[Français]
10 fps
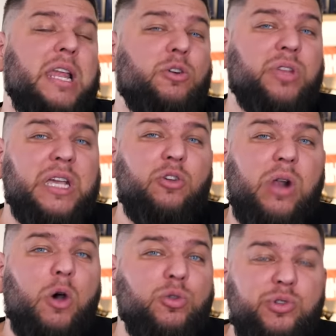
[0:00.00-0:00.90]
elle est entrée
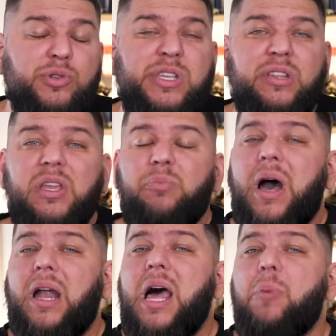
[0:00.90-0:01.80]
dans la haute société
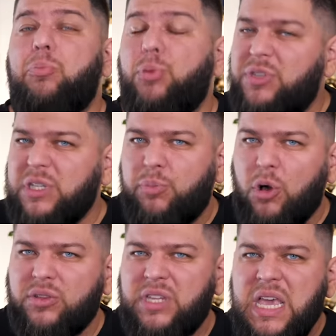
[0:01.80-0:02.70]
par la petite
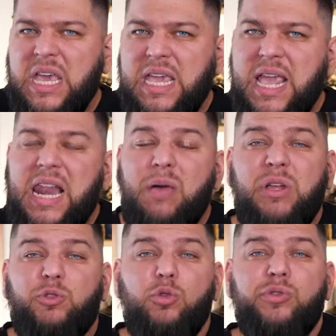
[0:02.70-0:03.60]
porte et elle a
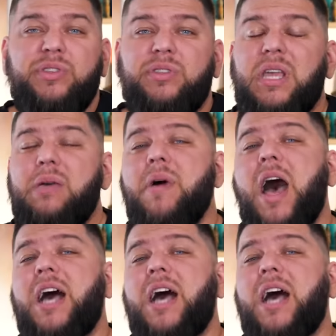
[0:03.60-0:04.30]
battu le système